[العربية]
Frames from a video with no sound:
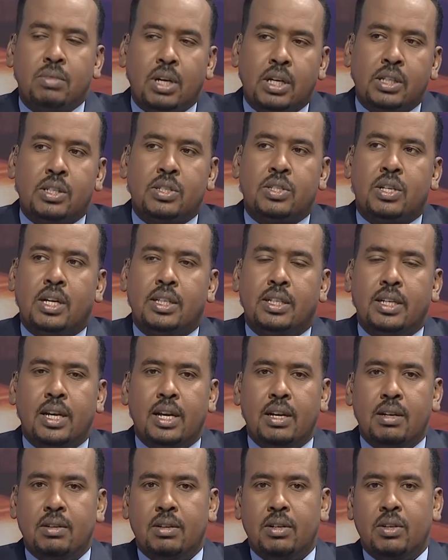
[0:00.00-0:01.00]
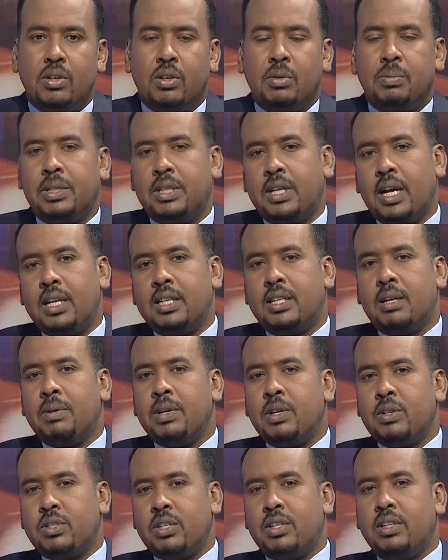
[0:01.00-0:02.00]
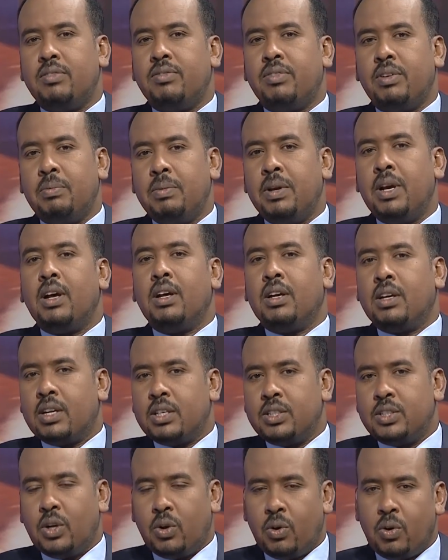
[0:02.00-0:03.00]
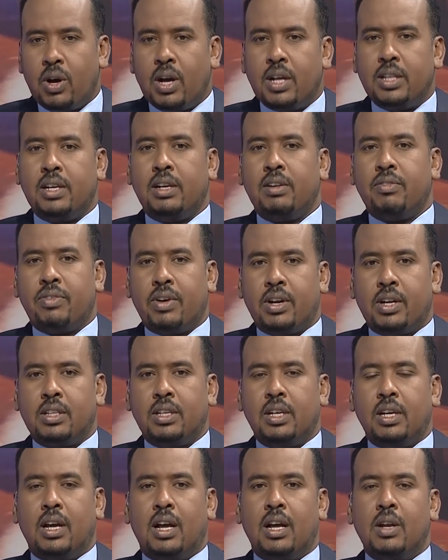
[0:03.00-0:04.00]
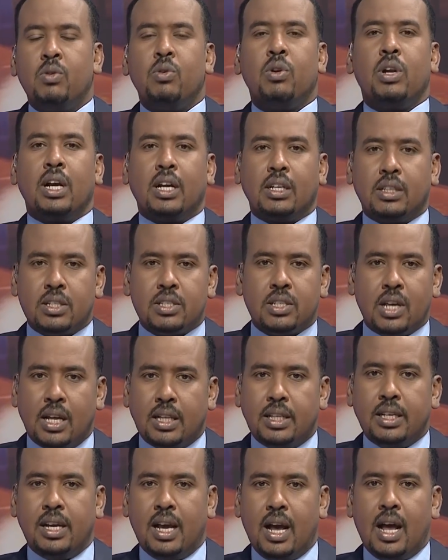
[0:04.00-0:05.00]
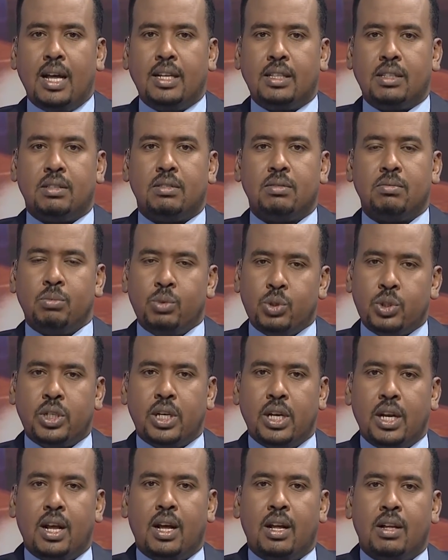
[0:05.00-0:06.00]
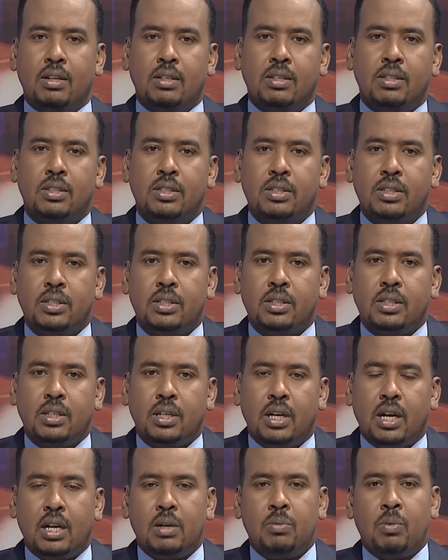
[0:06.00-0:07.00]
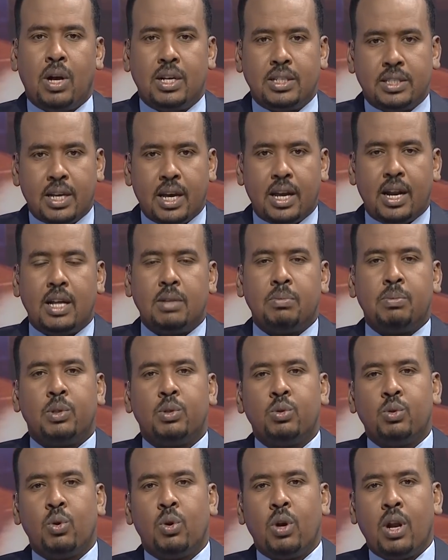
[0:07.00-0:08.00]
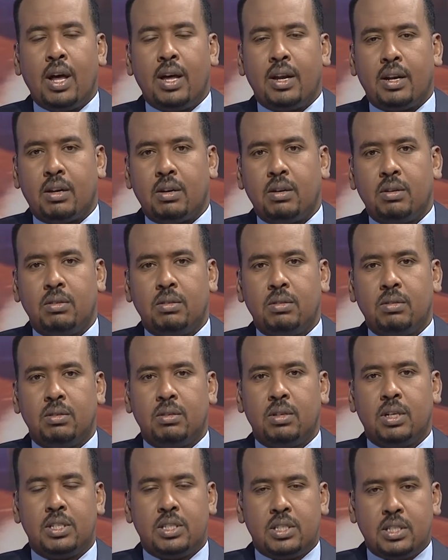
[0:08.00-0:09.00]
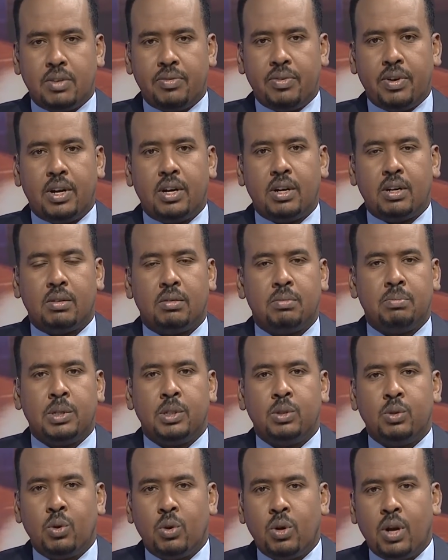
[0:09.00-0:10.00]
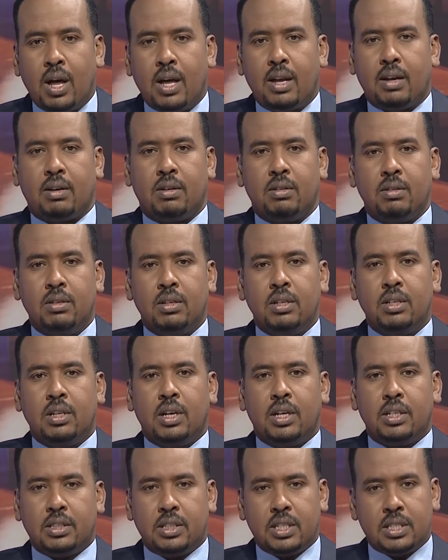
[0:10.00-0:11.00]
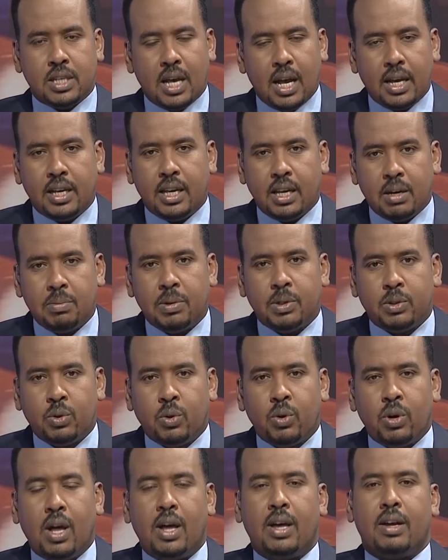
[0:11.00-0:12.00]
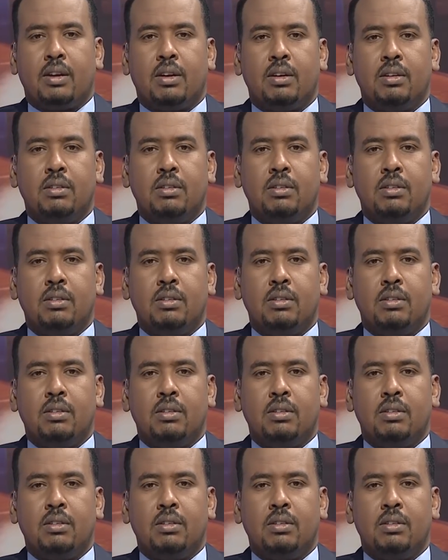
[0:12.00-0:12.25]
اقتصاديا وبالتالي 68% رجحوا هذه الفرضية أنه الاقتصاديات مشكلة المعسكرات بالدولار السفر بالدولار التذاكر بالدولار